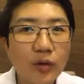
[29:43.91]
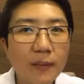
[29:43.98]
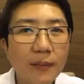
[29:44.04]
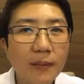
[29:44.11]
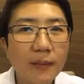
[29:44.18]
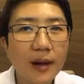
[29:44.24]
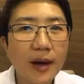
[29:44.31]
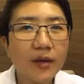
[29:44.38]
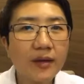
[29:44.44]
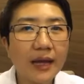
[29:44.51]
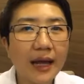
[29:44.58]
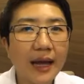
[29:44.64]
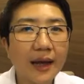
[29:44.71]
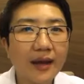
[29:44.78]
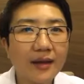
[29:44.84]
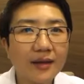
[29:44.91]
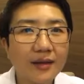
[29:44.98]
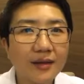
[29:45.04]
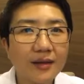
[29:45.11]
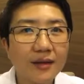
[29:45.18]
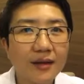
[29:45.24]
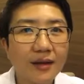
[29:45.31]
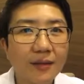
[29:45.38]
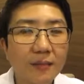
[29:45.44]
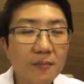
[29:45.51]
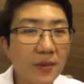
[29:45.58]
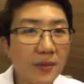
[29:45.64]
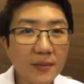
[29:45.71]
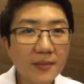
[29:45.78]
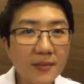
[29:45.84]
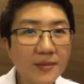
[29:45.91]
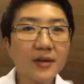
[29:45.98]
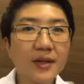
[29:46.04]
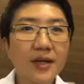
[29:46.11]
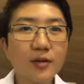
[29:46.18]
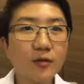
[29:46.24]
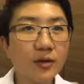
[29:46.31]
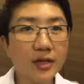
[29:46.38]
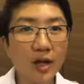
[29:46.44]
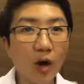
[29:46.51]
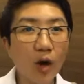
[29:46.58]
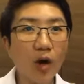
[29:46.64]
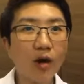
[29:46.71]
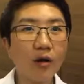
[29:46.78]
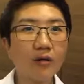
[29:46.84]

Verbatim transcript: บางคนเนี่ย ไม่มีประจำเดือนเลยอยู่ดีท้อง